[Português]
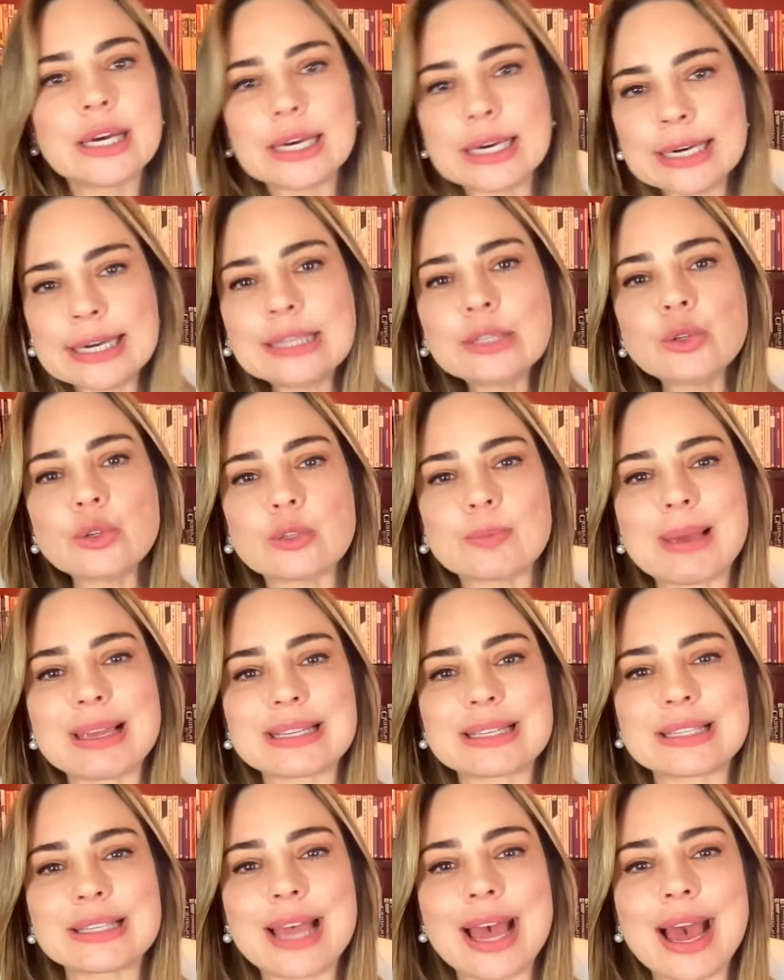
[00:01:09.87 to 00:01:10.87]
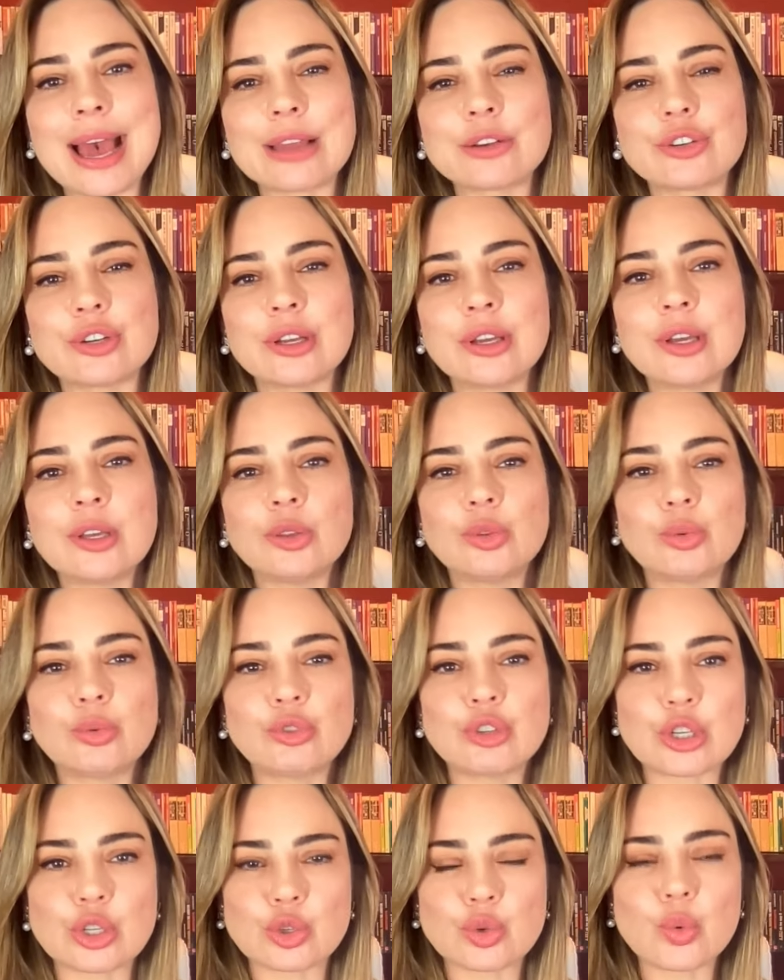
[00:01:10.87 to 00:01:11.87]
Anos mais tarde,
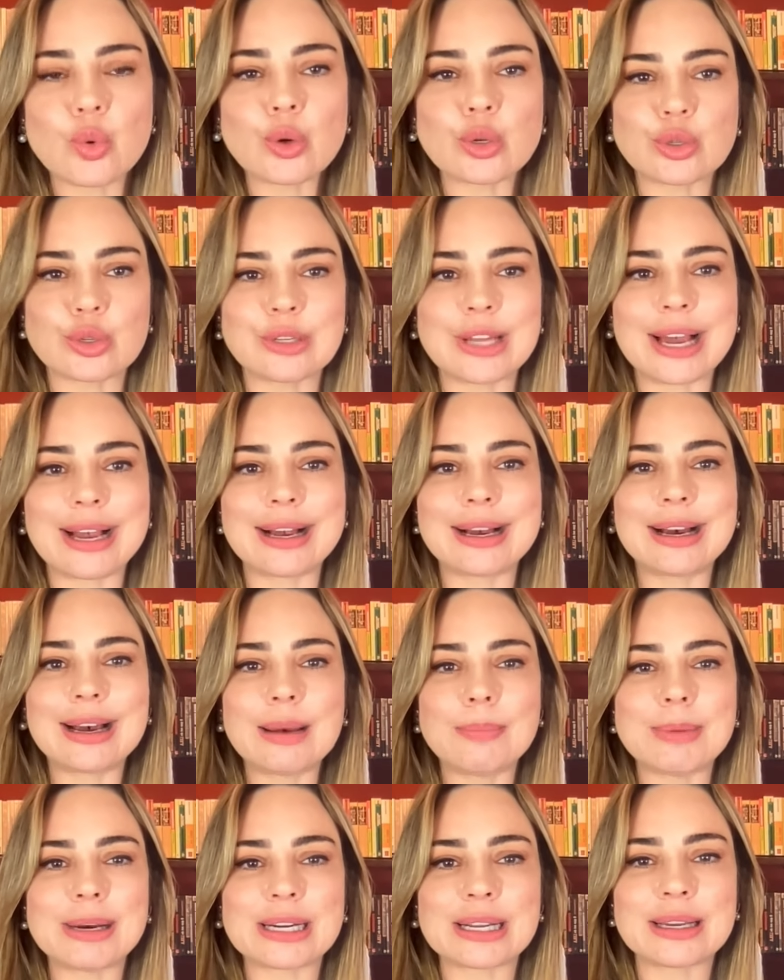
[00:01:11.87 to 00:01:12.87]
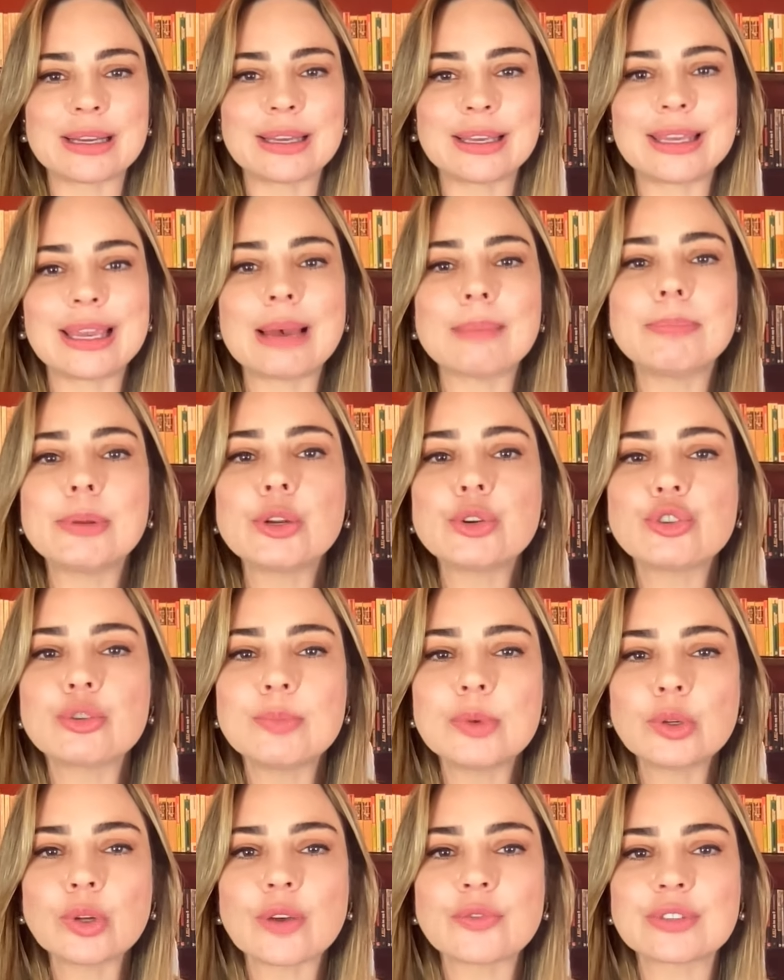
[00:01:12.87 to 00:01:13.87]
num discurso na Câmara, em abril de
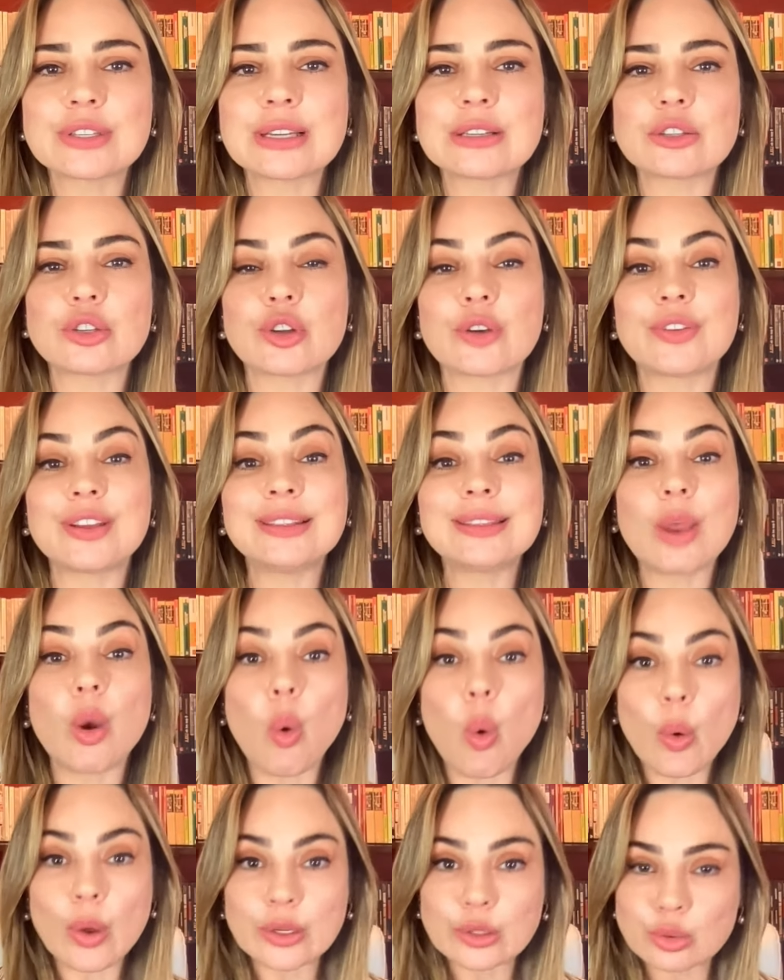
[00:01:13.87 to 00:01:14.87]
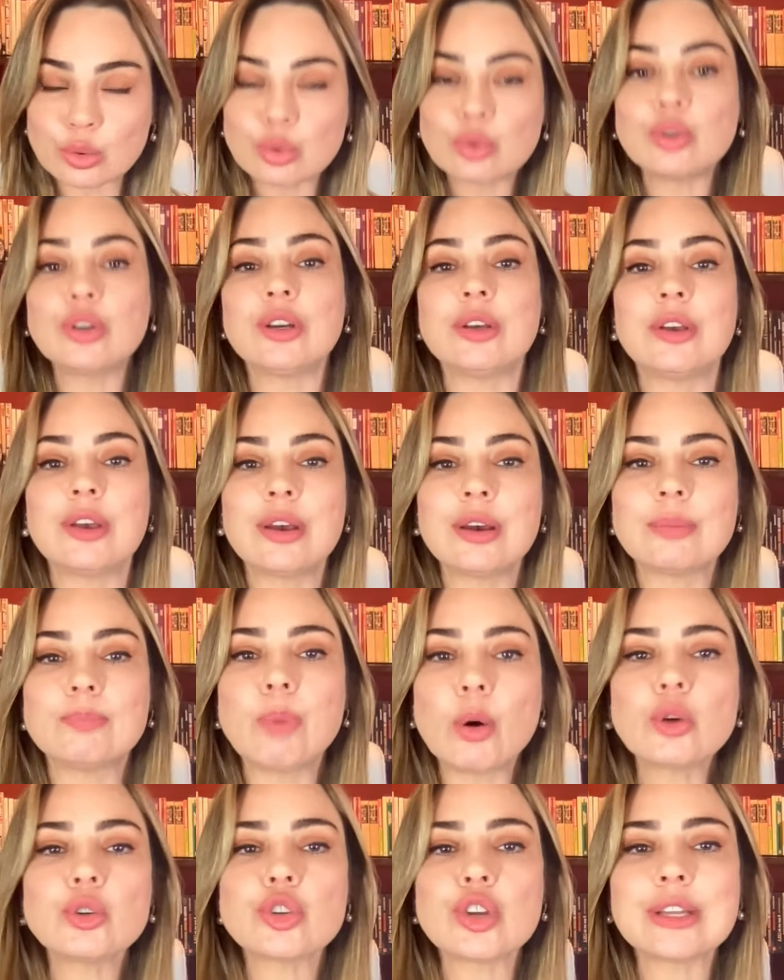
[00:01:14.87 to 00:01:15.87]
1998,
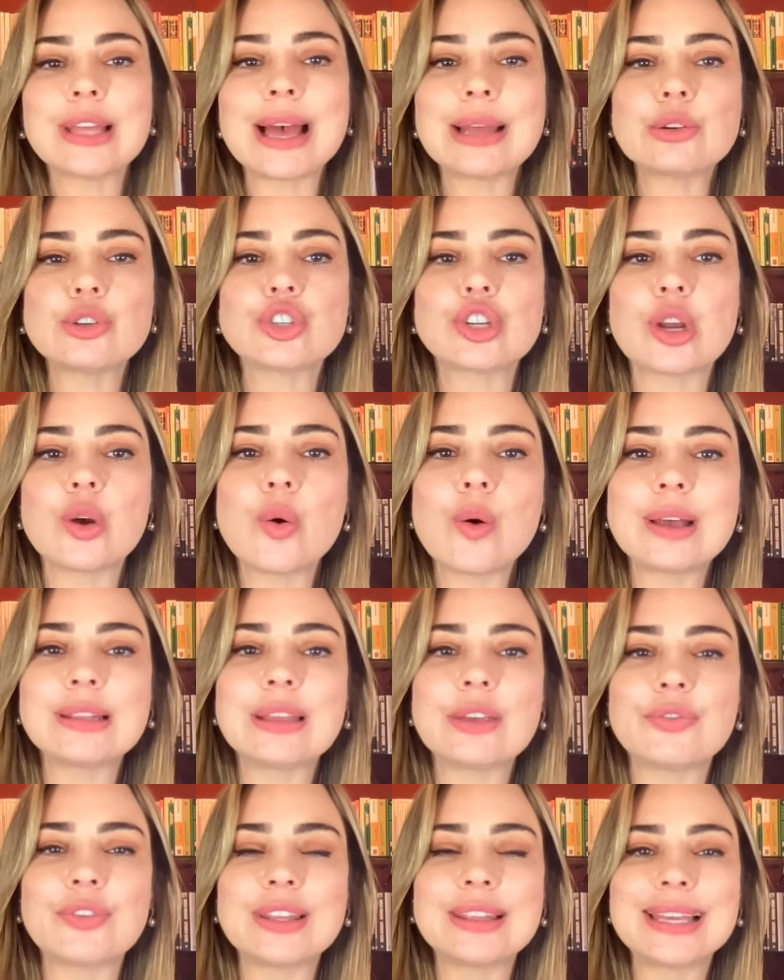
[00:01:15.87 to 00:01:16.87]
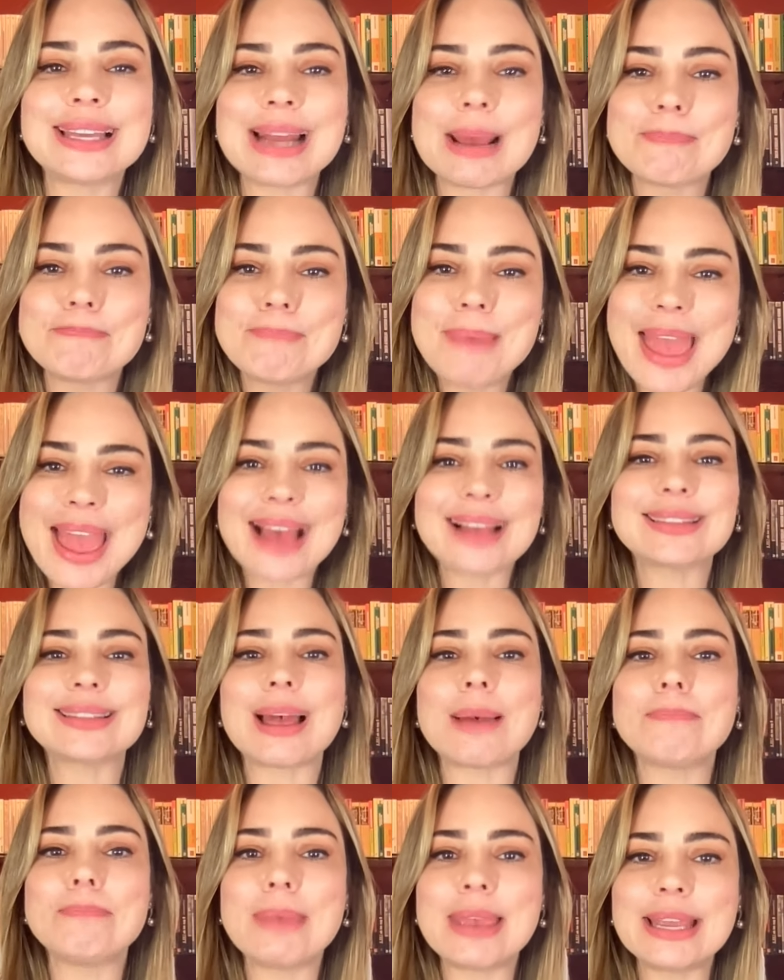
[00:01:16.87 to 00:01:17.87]
Bolsonaro chegou a defender
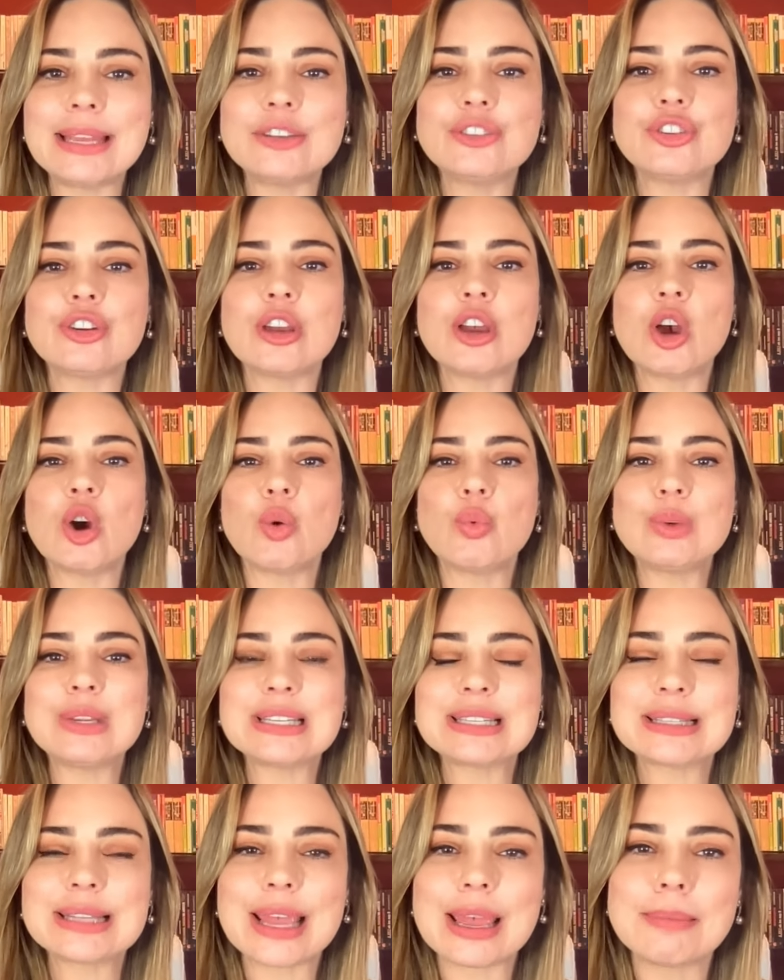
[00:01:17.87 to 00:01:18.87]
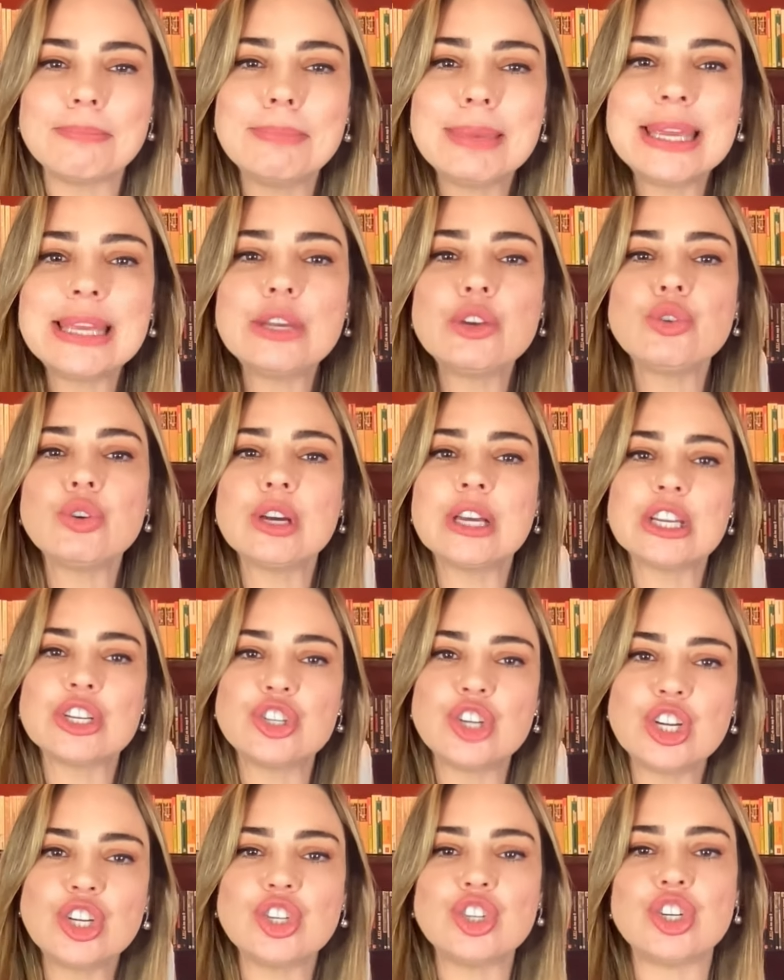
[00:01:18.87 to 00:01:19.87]
abertamente o extermínio
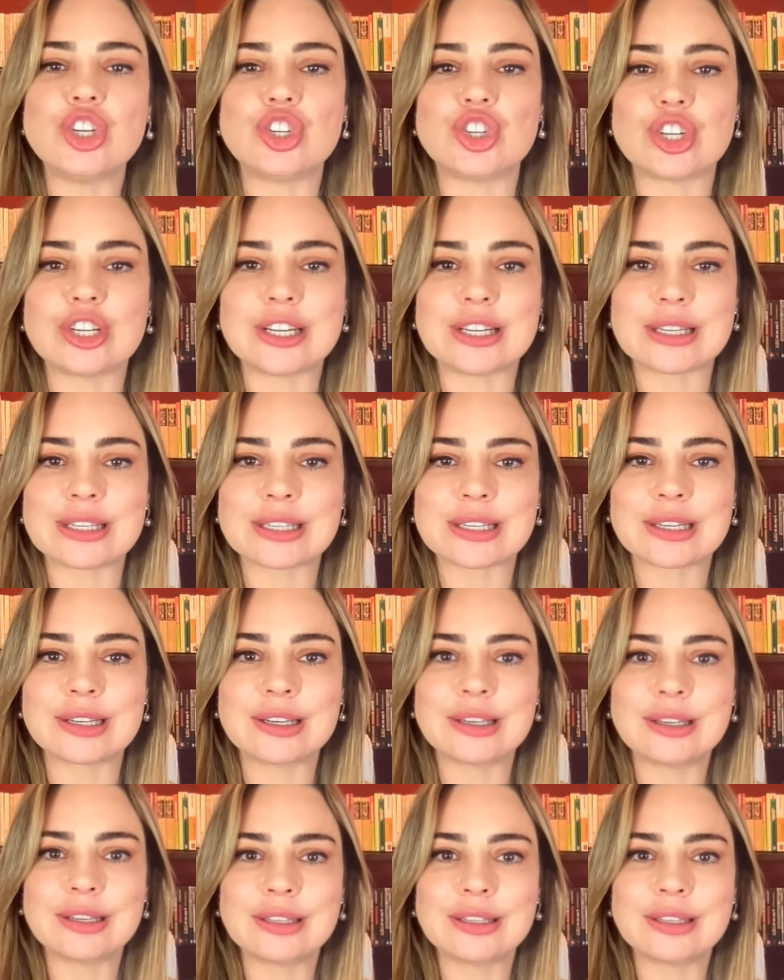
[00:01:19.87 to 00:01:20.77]
de indígenas.